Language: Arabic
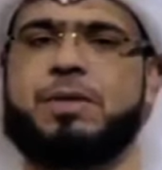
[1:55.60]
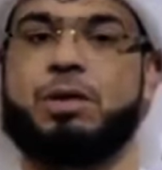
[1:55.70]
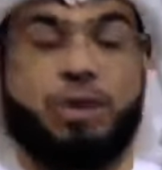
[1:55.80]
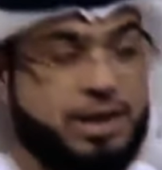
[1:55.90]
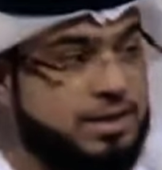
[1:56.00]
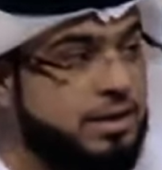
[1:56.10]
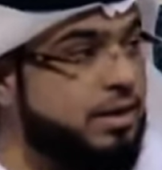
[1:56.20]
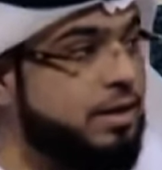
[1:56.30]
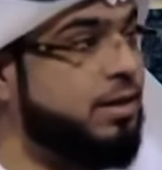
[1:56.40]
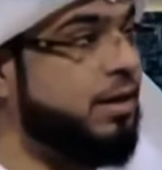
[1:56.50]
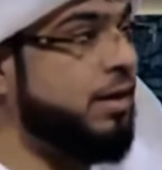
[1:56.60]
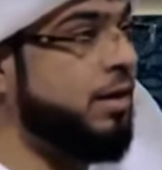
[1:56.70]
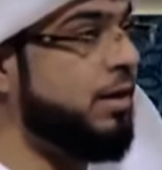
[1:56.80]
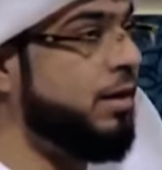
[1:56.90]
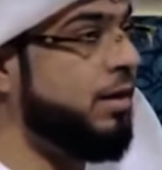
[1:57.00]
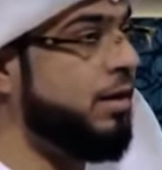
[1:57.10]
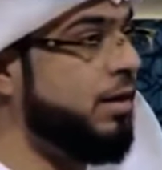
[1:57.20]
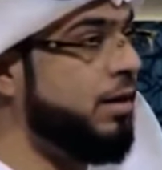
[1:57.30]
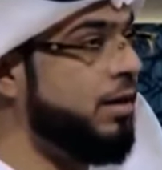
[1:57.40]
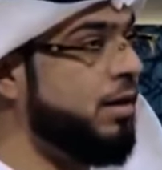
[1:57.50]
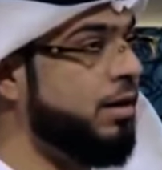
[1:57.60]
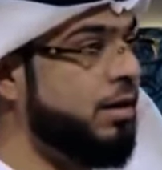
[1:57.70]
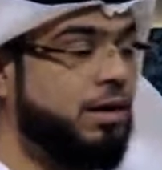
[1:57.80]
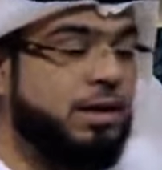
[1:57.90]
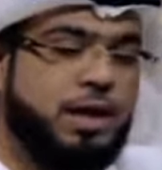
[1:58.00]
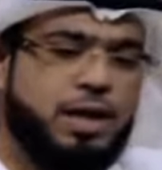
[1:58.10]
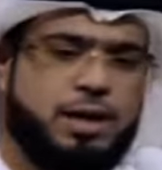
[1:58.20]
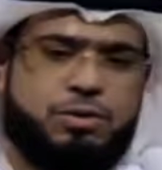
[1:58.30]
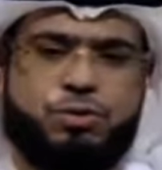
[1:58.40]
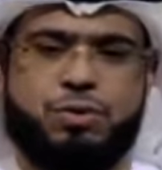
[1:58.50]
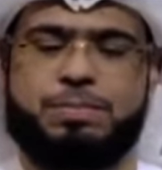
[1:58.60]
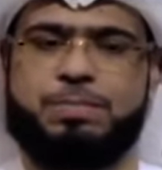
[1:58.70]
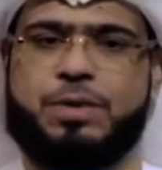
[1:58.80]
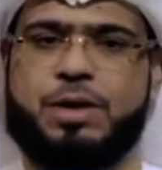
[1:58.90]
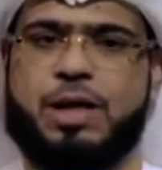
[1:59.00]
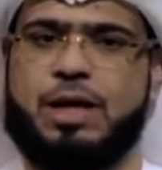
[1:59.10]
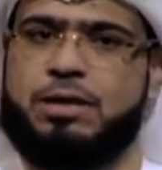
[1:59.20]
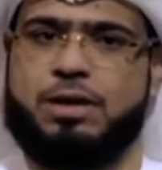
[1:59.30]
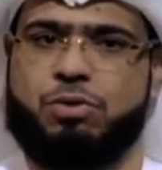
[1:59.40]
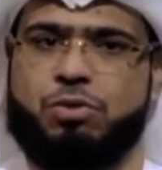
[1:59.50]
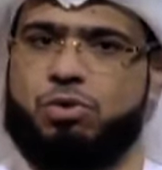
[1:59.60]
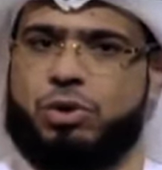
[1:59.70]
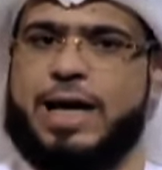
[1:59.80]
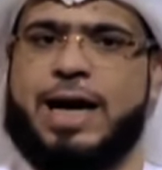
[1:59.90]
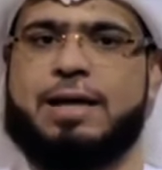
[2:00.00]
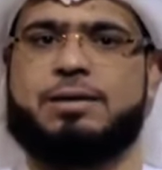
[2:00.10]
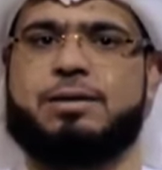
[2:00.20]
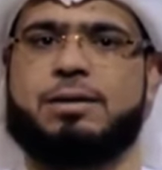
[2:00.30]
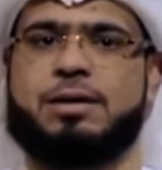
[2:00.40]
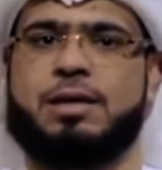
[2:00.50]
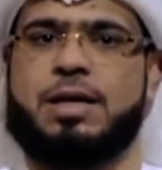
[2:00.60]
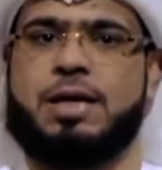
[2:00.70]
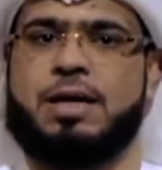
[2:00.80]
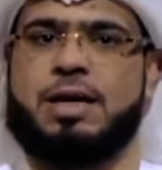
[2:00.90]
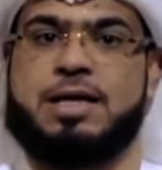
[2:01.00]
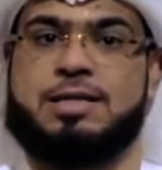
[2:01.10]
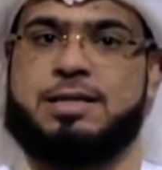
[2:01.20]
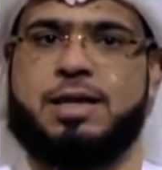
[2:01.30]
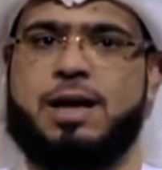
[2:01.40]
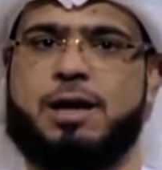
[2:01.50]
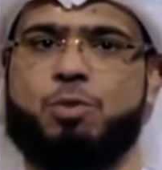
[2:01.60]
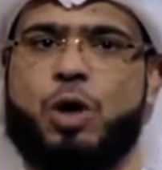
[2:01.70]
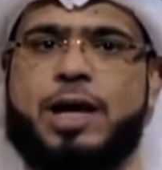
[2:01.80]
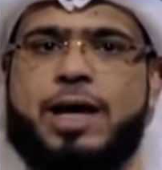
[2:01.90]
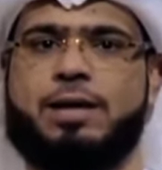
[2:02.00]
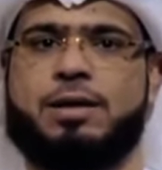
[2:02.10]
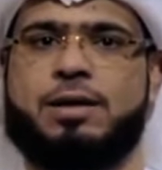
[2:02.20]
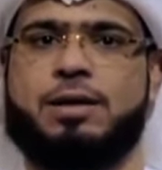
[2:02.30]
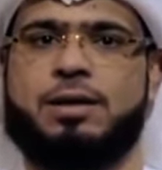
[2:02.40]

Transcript: ويا سيدتي إذا أردتم أن تقولوا لأحد السلام عليك